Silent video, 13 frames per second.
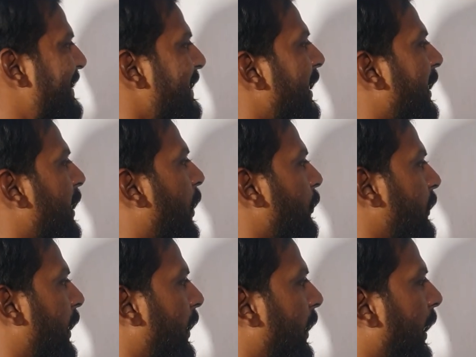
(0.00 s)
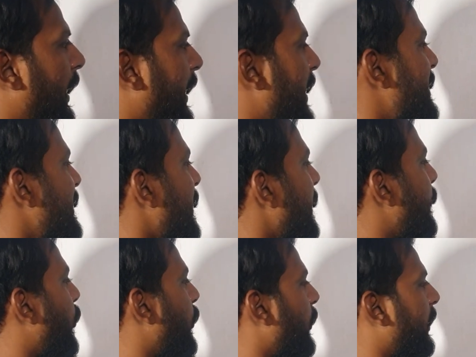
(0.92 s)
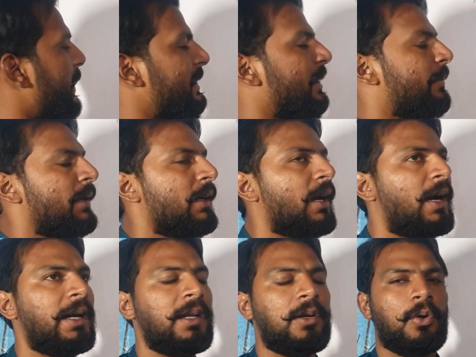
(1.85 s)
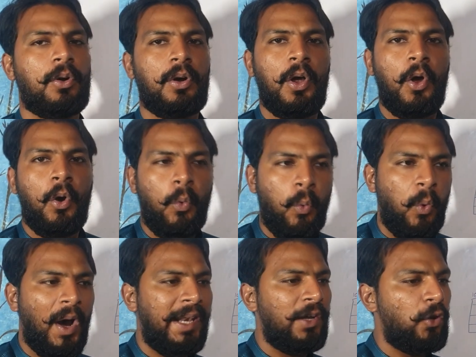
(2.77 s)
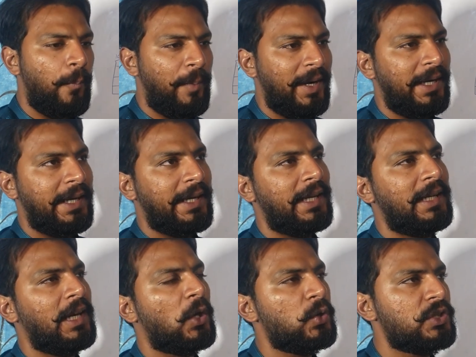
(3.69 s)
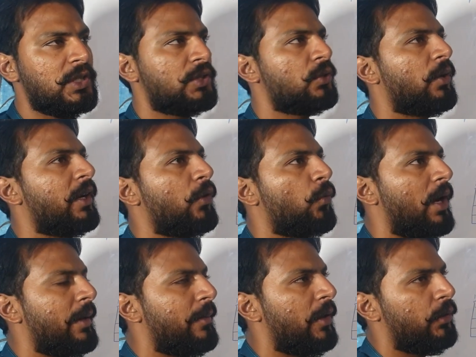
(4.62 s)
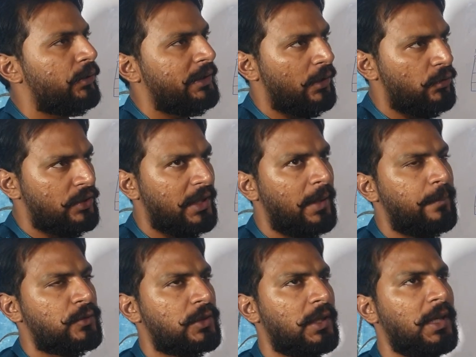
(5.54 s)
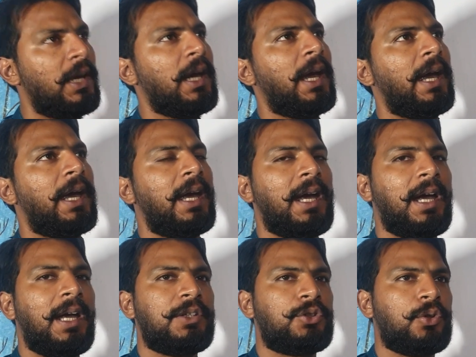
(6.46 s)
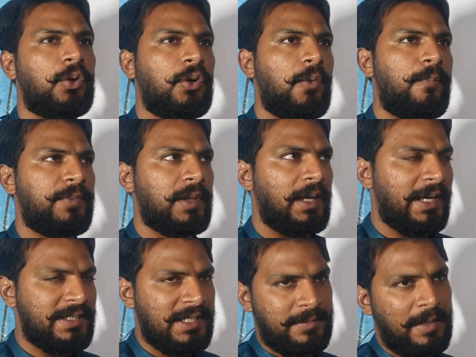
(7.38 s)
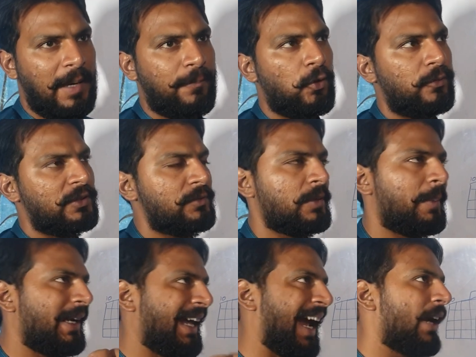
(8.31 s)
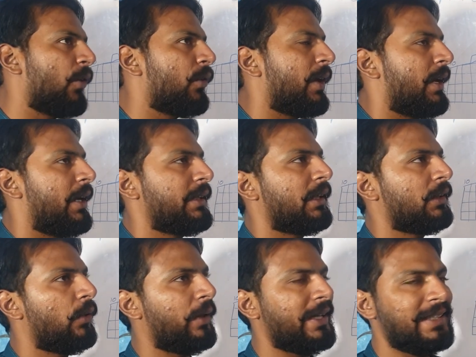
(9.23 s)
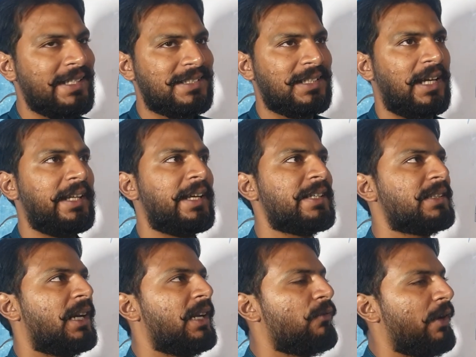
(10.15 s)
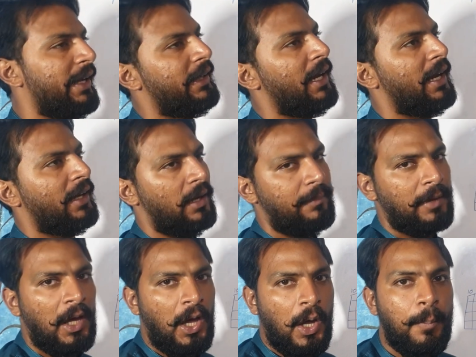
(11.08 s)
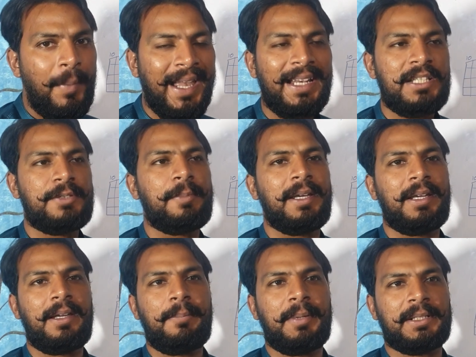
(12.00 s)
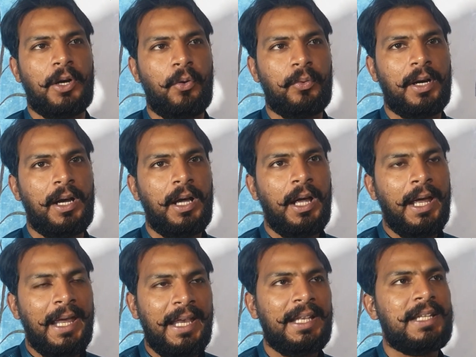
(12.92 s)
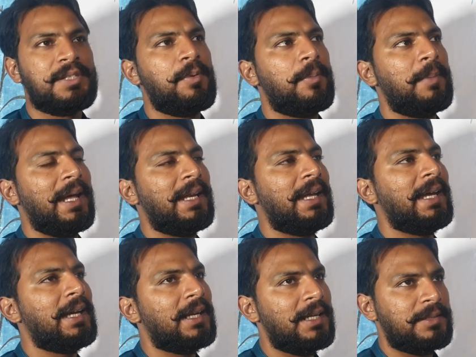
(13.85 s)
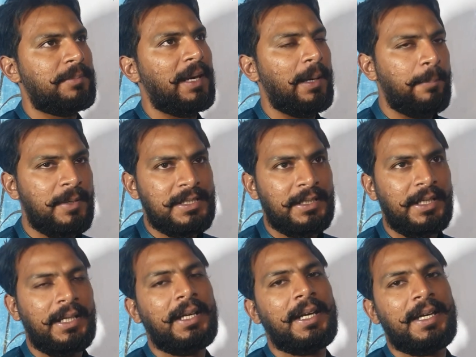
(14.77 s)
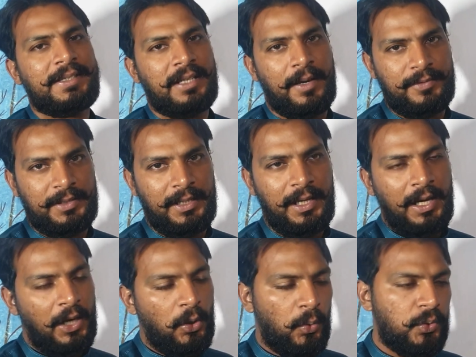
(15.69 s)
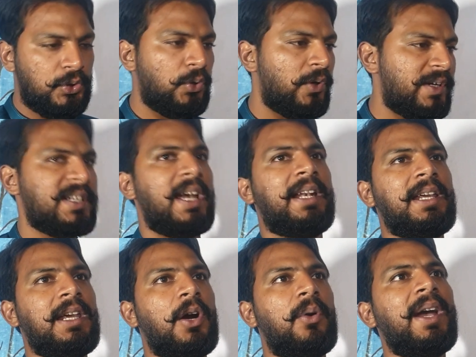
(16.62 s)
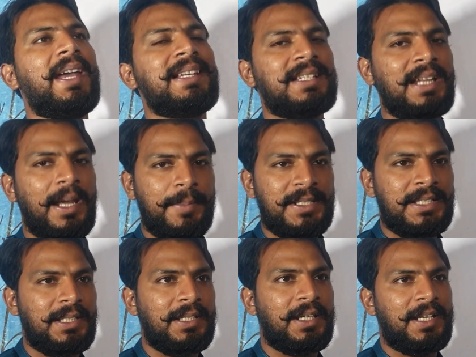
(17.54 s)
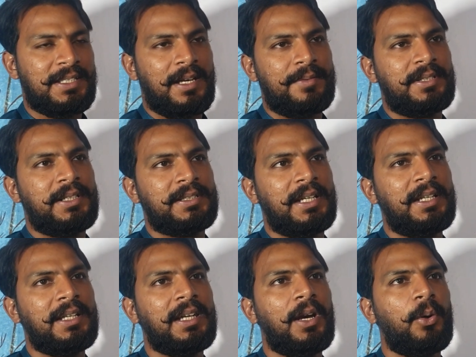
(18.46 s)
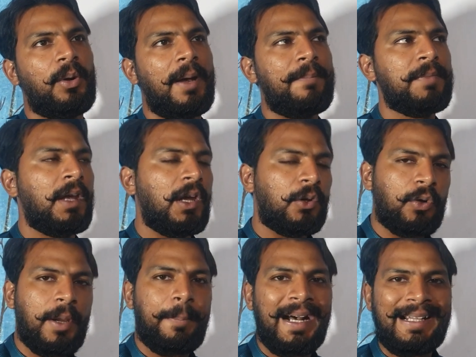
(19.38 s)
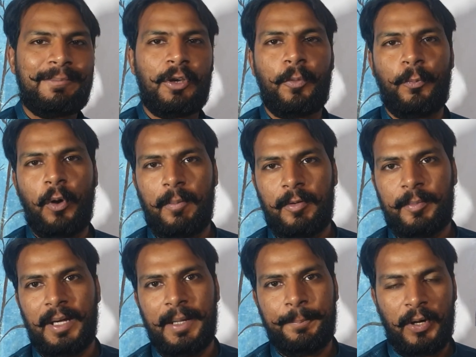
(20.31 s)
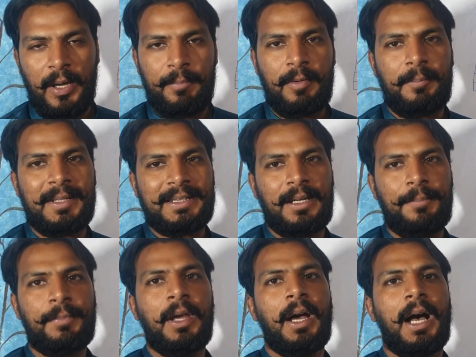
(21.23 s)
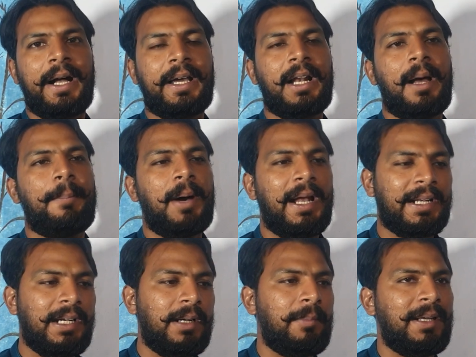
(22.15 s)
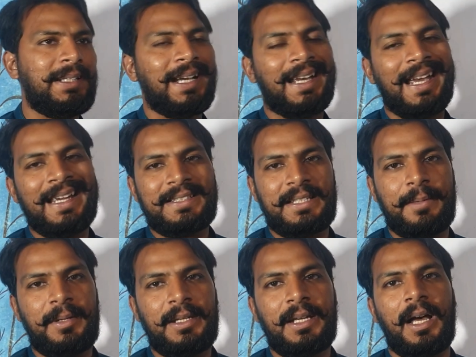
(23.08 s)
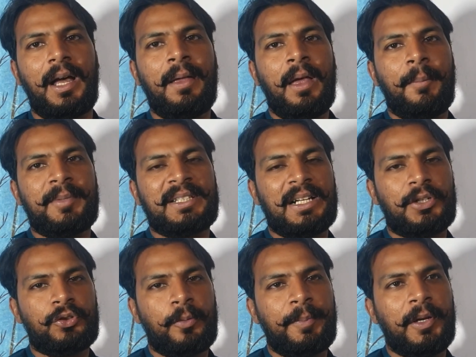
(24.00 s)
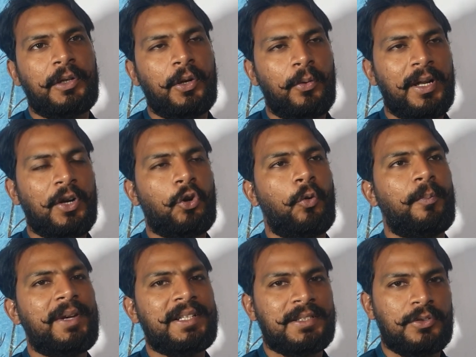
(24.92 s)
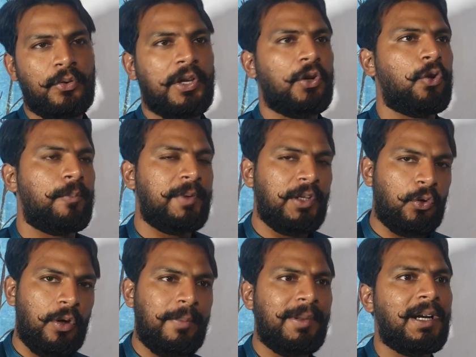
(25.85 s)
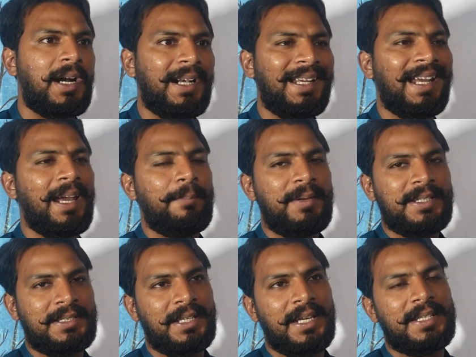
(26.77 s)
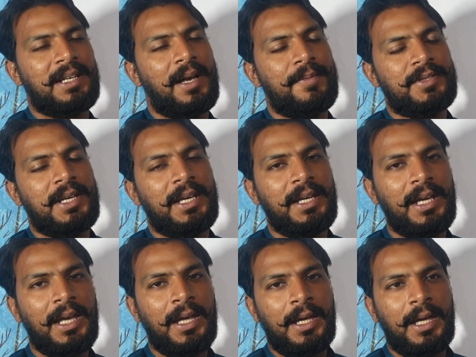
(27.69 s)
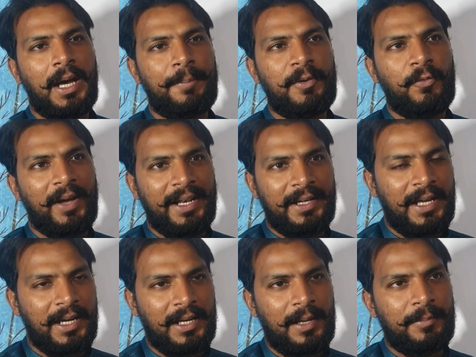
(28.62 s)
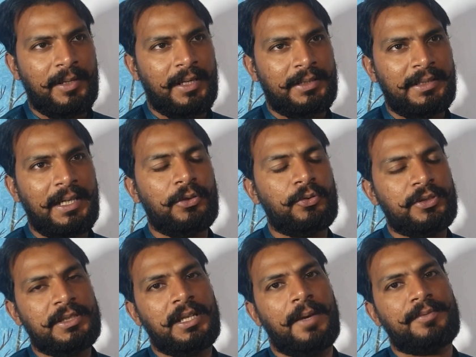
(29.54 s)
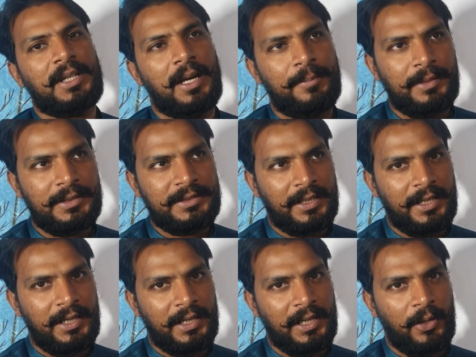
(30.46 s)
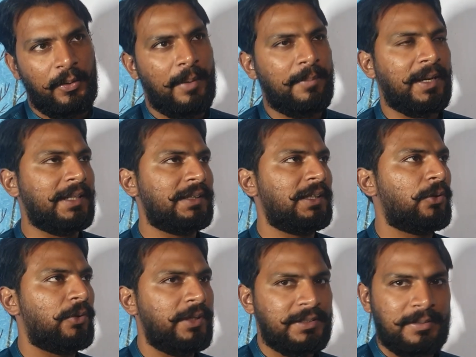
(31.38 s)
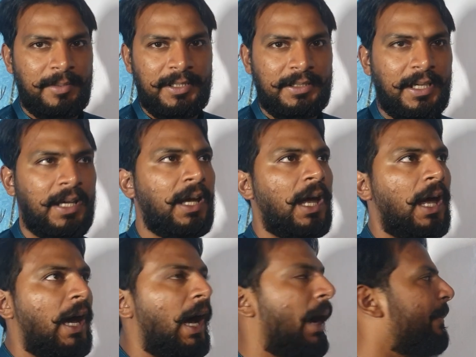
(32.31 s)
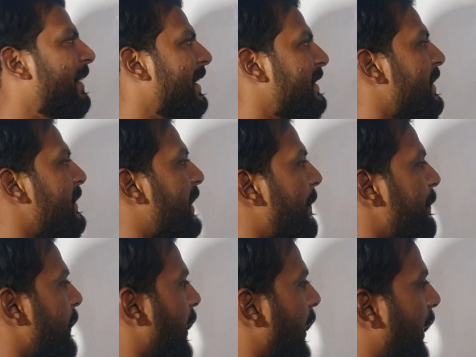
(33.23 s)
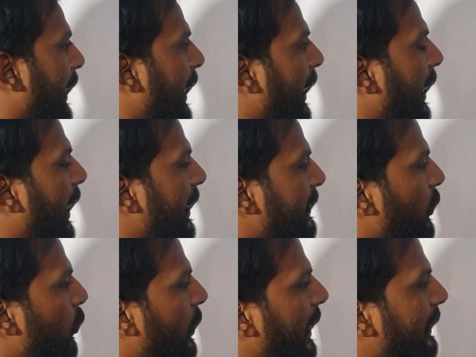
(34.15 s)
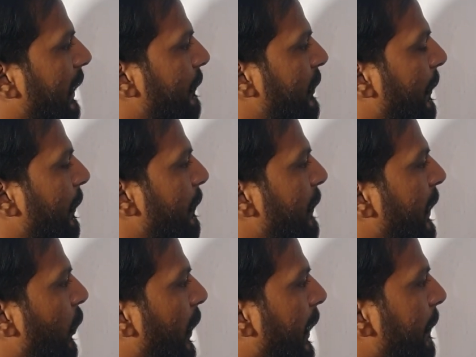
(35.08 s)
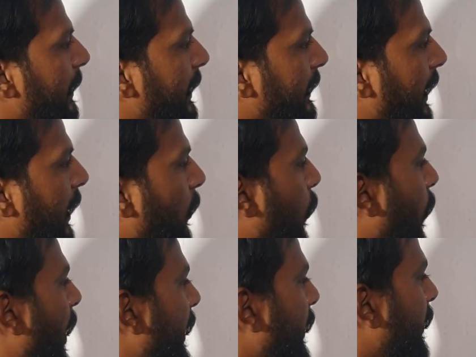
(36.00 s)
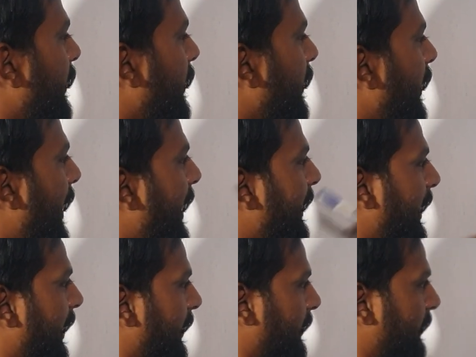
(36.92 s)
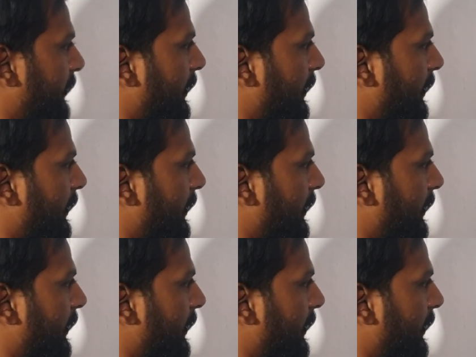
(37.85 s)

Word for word: ऐसे लिखा होता है किसी वो किसी भी गाड़ी को वायरिंग को पढ़ने के लिए कुछ चीजों की रिक्वायरमेंट होती है कुछ ग्रिप्स की जो एक चीज मैं आपको सबसे पहले एड ऑन करना चाहता हूं कि ये सारी की सारी वायरिंग डायग्राम मैं इंग्लिश में बताऊंगा इंग्लिश में मैंने इंग्लिश में एबीसीडी के हिसाब से उसको डिजाइन किया हुआ है इसलिए एबीसीडी के हिसाब से डिजाइन किया हुआ है क्योंकि बाद में कोई प्रॉब्लम ना आए प्रॉब्लम मतलब अगर आप मार्केट में या कहीं से भी या मिसाल के तौर पर टोयोटा कंपनी सुजुकी कंपनी कोई भी गाड़ी एबीसी के हिसाब से ही अपनी वायरिंग डायग्राम करती है तो उस हिसाब से हमने जनरेट किया हम गिनती को नहीं समझते आपने एक चीज है कि अक्सर उकात आप जब भी कोई ग्रिप लेते हैं वन एंड टेन